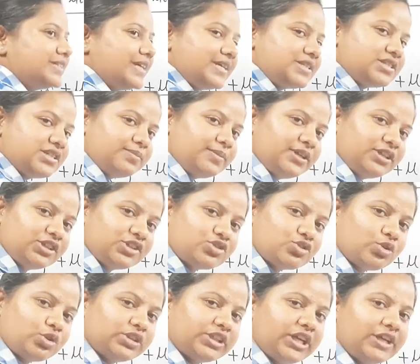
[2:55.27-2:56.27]
एस्टिमेटर्स
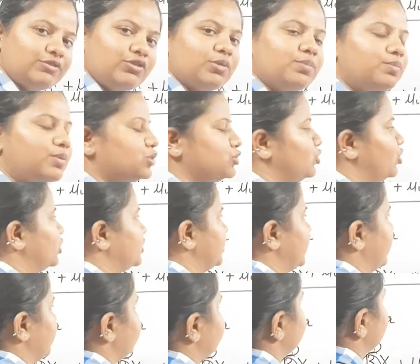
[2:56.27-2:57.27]
होते हैं वो ब्लू होते
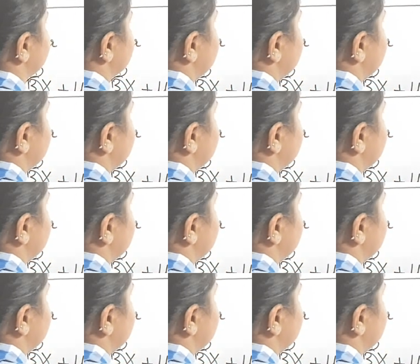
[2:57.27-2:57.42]
हैं